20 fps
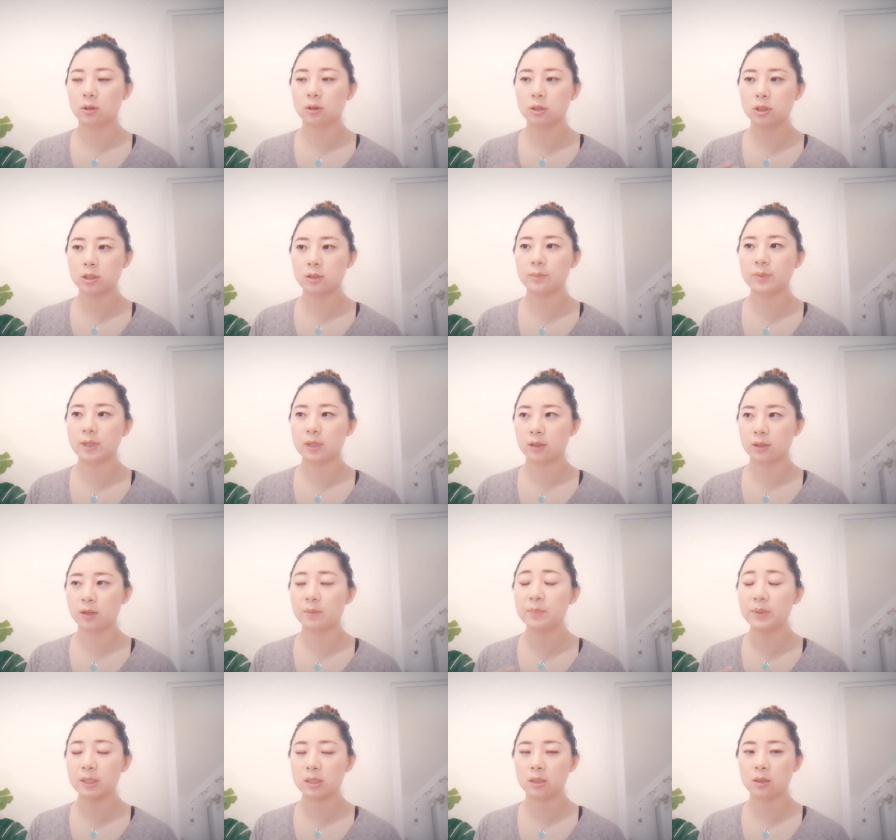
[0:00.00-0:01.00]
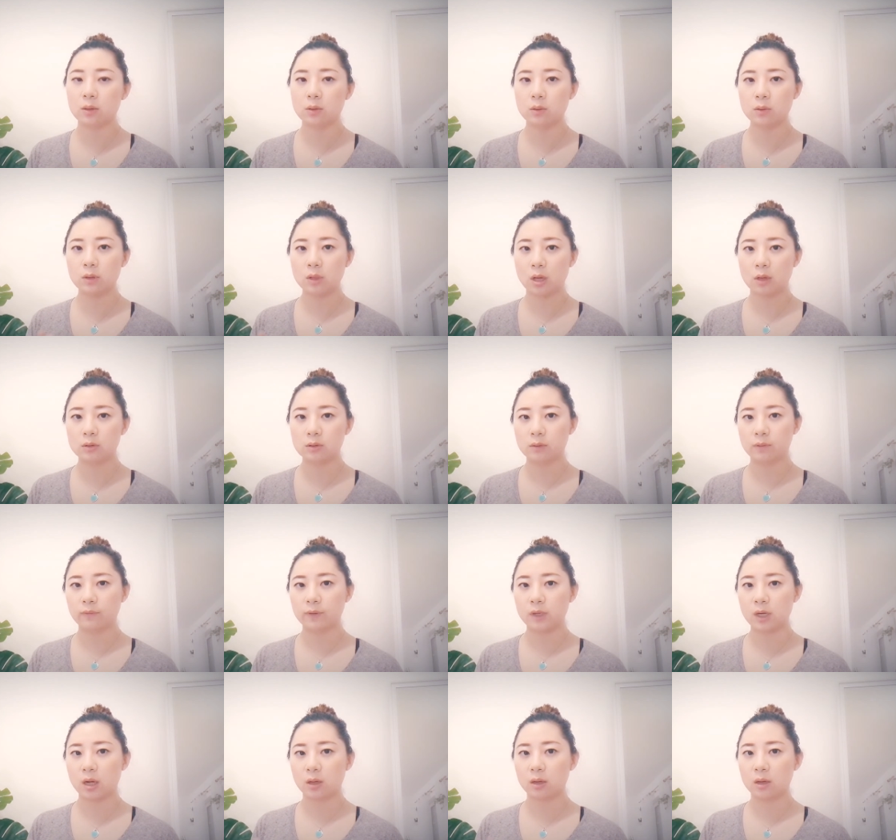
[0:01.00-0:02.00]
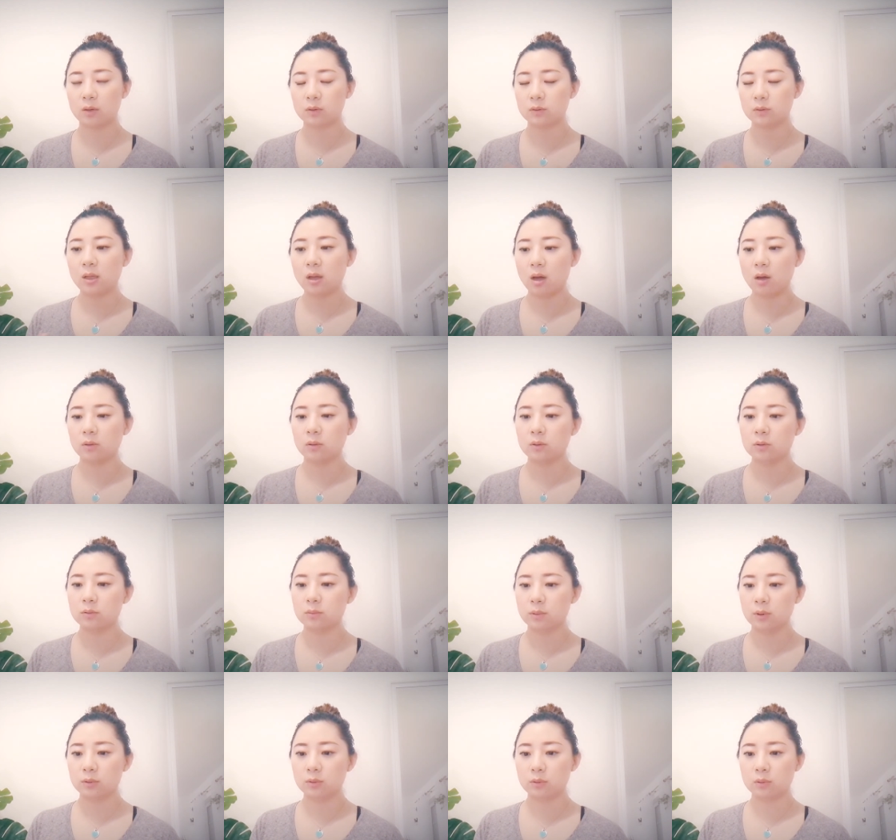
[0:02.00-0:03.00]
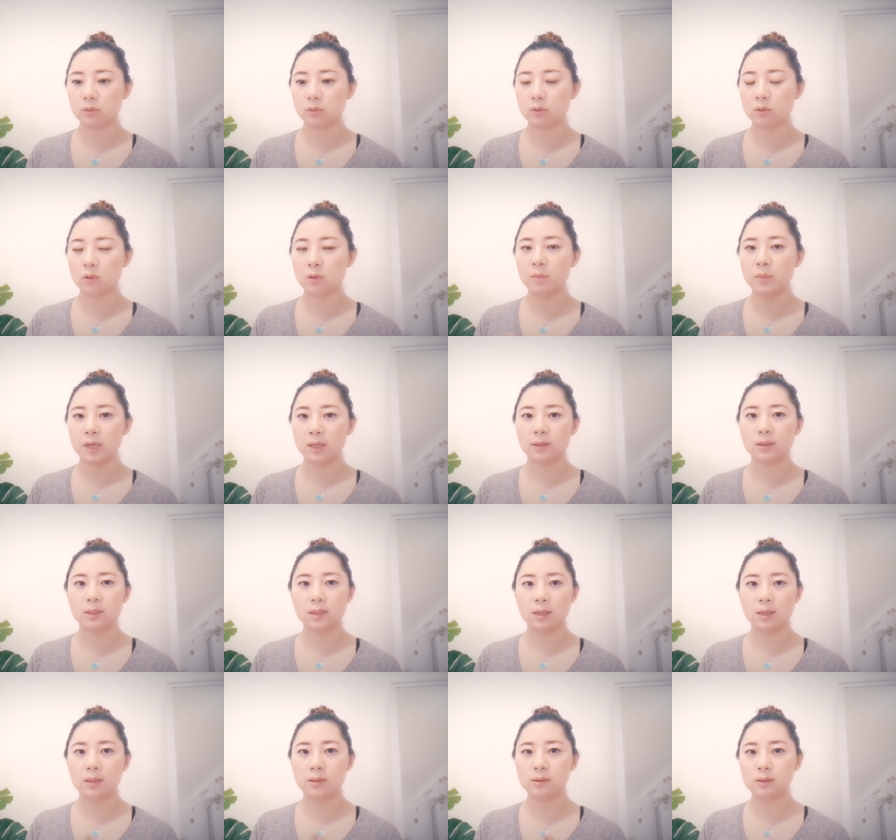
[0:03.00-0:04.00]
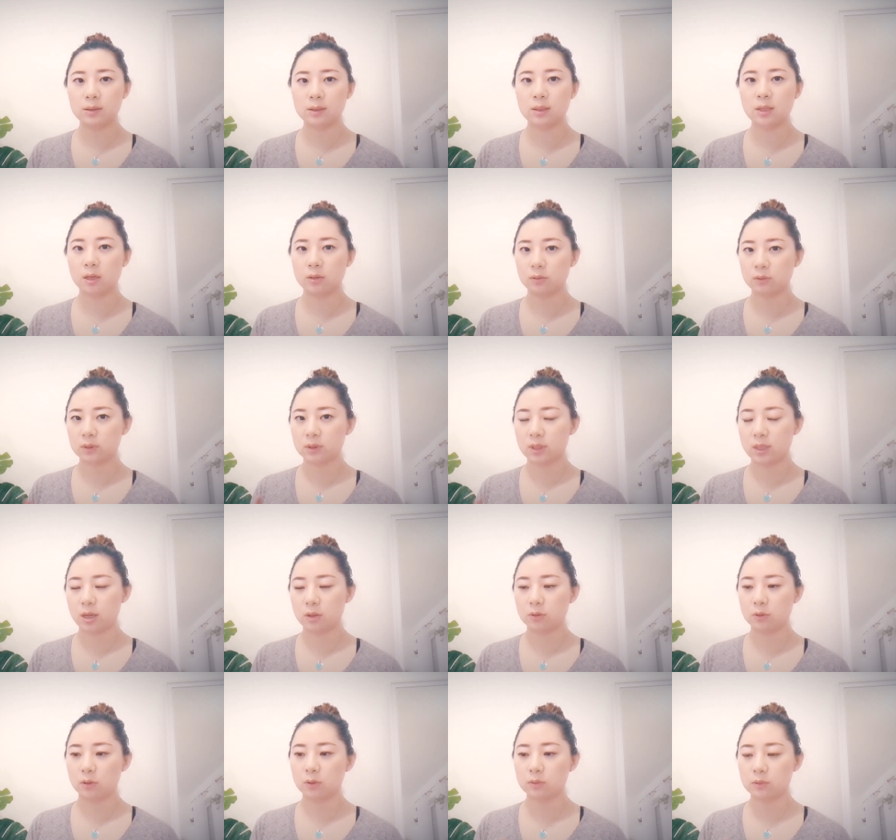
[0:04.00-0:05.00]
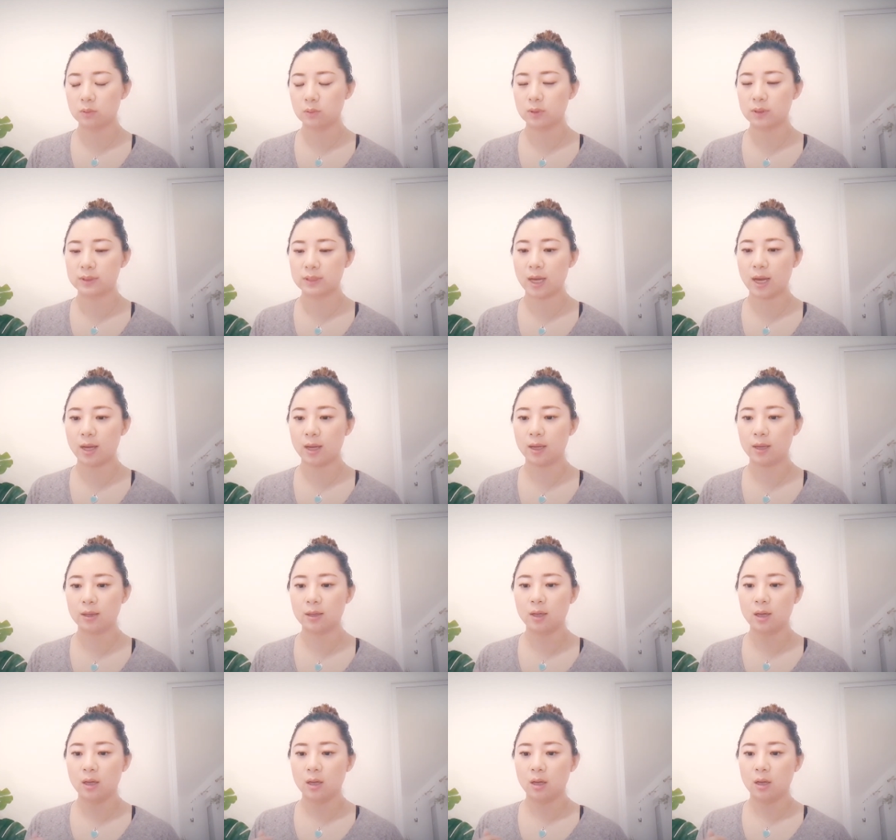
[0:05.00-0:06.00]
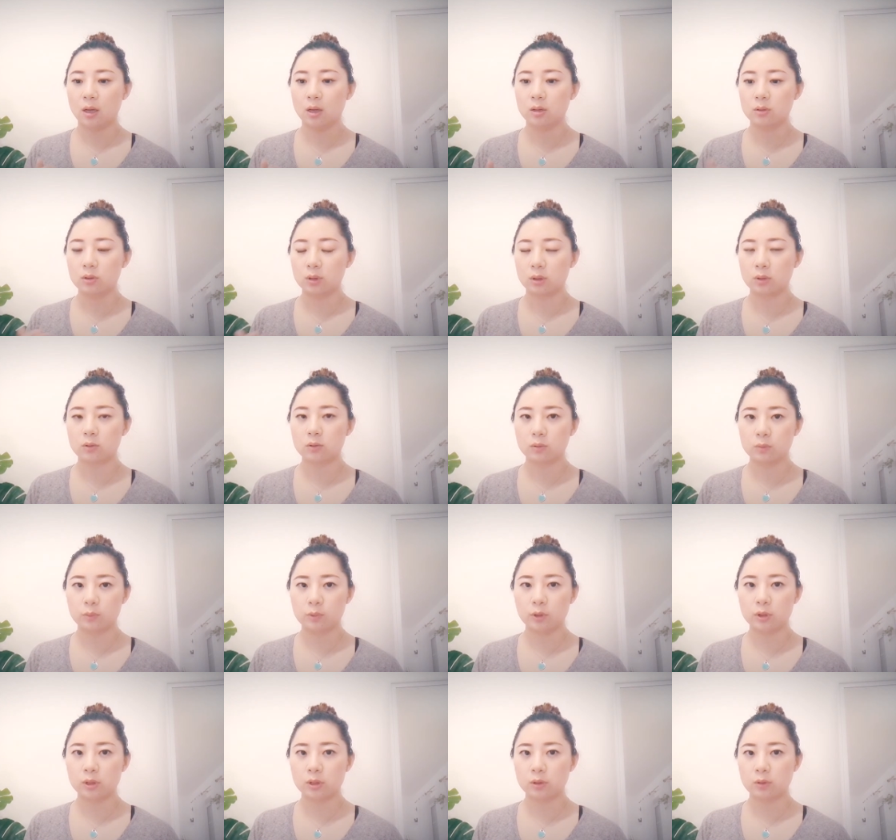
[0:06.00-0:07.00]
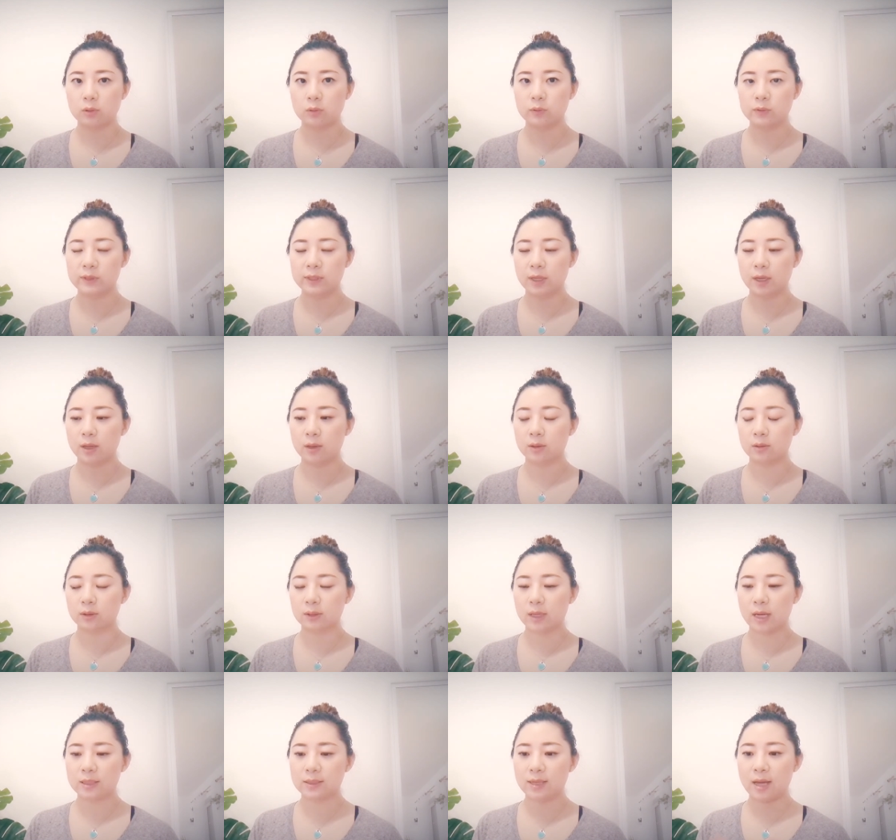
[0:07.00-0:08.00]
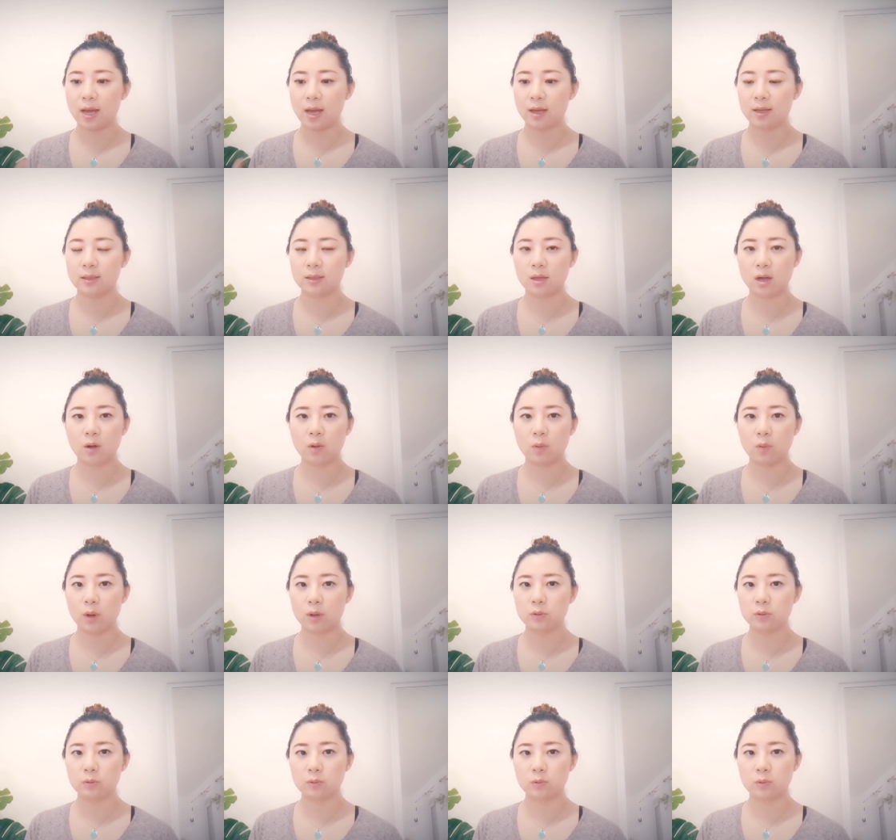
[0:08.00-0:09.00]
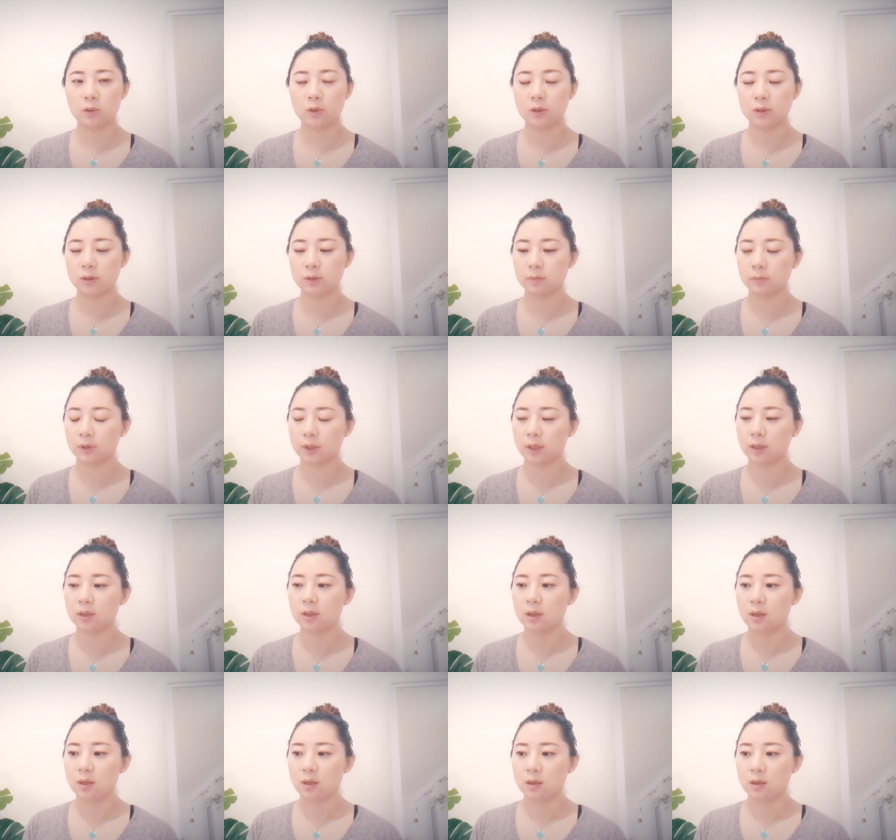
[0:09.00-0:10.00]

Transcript: 视频的频率要求非常高，看到好多主播都是说，我每天几点钟、几点钟就会在呃这个主播室出现，大家一定要关注我什么的。